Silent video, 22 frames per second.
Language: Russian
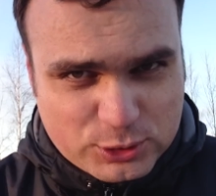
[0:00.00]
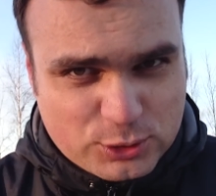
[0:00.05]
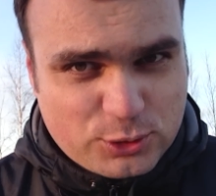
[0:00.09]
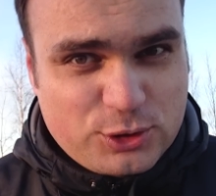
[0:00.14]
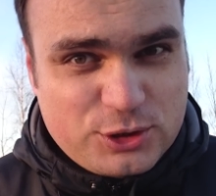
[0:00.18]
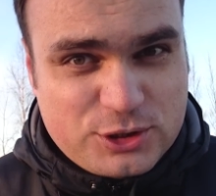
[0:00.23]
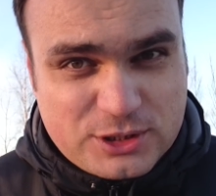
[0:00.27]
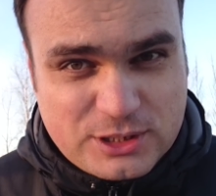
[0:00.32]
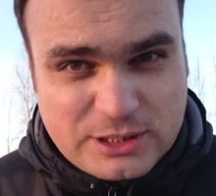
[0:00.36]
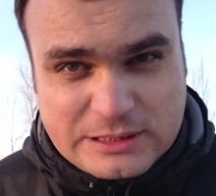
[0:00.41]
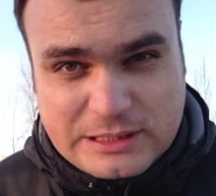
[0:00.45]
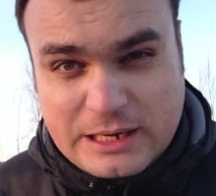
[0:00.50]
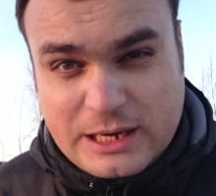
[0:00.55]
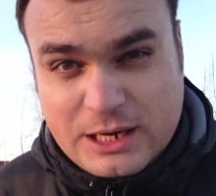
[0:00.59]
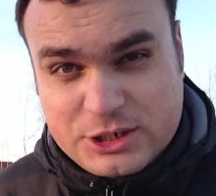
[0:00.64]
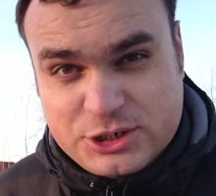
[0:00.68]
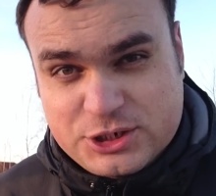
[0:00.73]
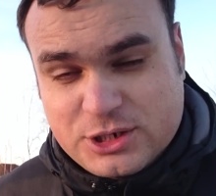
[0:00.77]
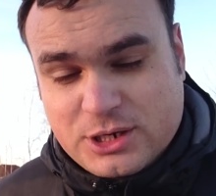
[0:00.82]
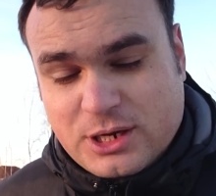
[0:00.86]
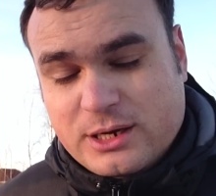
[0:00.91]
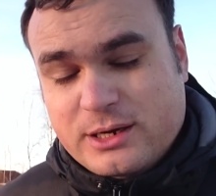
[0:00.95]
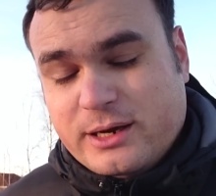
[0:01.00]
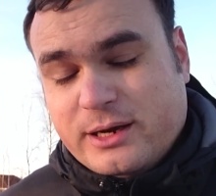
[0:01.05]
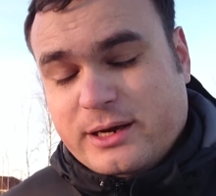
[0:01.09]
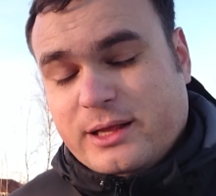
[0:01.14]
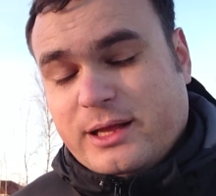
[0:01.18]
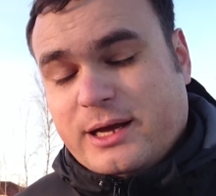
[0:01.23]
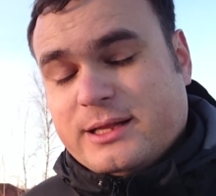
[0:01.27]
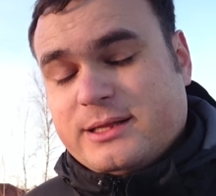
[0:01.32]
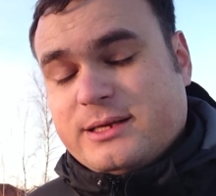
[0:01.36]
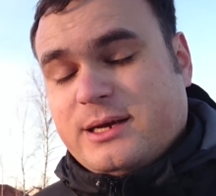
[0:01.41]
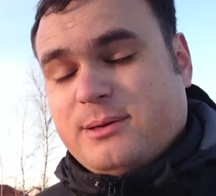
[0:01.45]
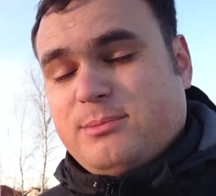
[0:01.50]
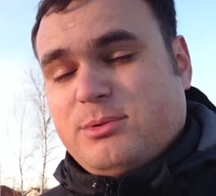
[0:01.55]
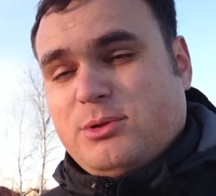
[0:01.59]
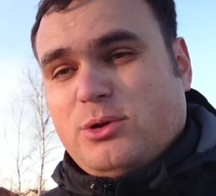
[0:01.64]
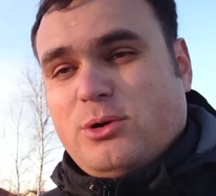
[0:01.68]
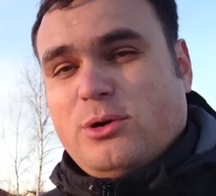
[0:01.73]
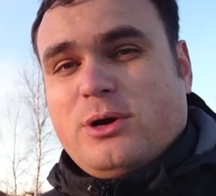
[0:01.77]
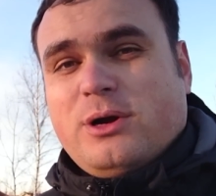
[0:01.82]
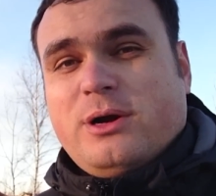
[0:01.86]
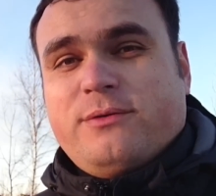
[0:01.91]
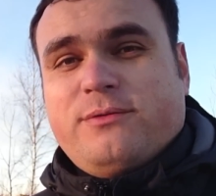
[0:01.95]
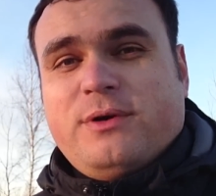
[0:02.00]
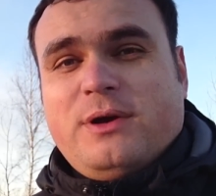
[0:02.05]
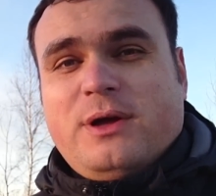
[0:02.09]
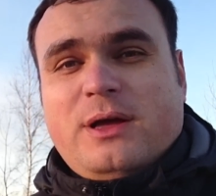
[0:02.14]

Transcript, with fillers: точно так же, как и кладка блоков